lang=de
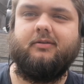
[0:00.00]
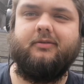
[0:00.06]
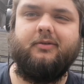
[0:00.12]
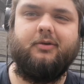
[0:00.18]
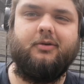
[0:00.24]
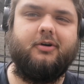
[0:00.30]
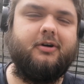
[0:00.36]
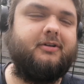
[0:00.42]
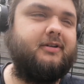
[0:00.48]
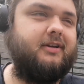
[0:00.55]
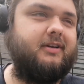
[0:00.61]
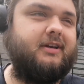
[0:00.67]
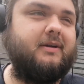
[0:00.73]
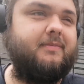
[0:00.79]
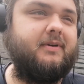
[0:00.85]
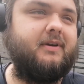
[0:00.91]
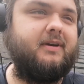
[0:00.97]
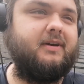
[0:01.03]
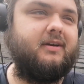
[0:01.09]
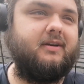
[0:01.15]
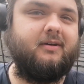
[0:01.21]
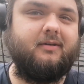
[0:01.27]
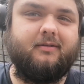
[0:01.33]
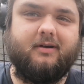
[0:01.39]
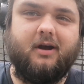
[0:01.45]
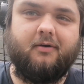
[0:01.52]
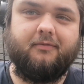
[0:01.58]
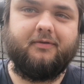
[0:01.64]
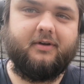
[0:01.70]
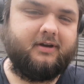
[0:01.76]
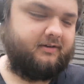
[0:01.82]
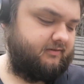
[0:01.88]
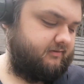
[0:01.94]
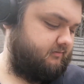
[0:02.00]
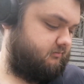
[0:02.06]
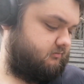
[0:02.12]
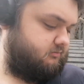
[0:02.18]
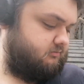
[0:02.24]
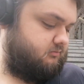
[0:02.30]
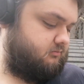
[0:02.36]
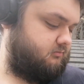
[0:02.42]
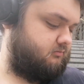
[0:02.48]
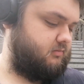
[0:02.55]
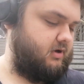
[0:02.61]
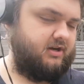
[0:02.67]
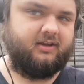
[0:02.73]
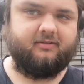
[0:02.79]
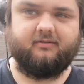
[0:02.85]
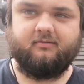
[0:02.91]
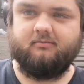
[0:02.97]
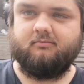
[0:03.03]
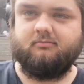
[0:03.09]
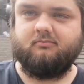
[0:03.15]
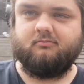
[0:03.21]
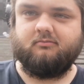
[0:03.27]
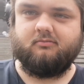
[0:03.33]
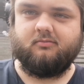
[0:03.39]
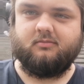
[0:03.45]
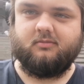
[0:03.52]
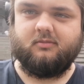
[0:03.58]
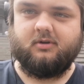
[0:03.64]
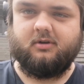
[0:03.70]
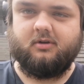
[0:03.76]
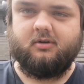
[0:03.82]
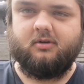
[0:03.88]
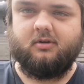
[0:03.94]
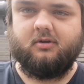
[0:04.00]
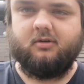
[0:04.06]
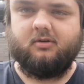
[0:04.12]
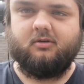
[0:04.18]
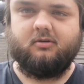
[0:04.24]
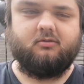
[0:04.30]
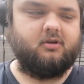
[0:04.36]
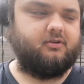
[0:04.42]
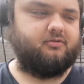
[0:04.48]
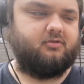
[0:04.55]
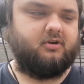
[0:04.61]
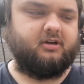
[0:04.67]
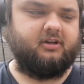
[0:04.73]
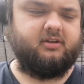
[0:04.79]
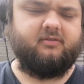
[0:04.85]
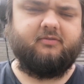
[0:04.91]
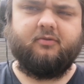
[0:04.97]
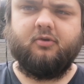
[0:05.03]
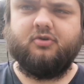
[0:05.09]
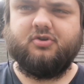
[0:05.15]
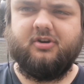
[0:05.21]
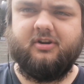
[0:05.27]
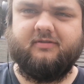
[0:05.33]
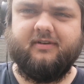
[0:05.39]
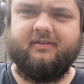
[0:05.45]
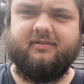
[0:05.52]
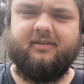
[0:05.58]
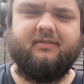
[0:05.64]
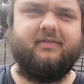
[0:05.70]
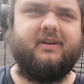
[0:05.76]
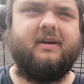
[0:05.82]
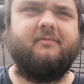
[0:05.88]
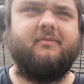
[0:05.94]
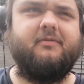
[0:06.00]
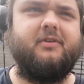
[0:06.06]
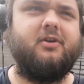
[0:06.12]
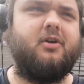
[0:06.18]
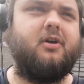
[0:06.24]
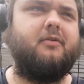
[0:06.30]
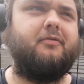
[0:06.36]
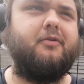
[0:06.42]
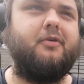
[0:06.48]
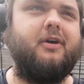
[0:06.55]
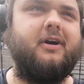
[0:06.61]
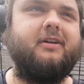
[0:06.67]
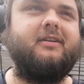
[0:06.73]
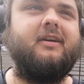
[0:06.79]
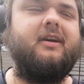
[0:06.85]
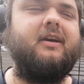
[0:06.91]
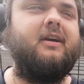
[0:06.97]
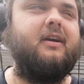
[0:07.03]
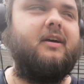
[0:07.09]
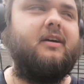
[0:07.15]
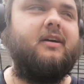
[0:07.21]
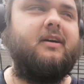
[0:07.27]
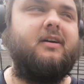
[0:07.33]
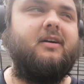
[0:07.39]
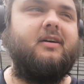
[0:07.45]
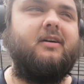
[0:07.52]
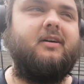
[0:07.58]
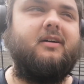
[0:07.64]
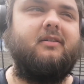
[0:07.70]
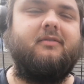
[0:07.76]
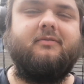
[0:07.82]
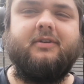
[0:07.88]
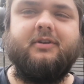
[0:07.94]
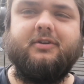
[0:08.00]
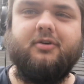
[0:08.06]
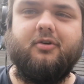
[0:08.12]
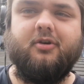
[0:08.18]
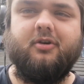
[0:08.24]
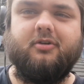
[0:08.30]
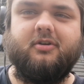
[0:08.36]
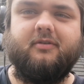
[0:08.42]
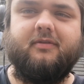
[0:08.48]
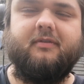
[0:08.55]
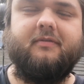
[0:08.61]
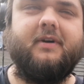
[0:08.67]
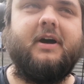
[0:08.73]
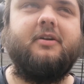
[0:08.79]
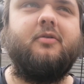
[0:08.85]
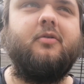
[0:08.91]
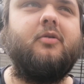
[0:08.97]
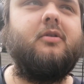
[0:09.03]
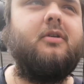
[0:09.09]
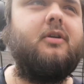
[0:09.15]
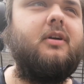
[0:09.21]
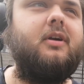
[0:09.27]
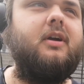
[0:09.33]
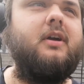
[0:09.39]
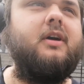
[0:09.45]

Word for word: So Leute, ich habe hier aufgegessen, mein Essen. Also hatte ich vorhin schon, ich weiß nicht, wann haben wir Vlog aufgehört. Äh, Video könnt ihr euch auf jeden Fall angucken.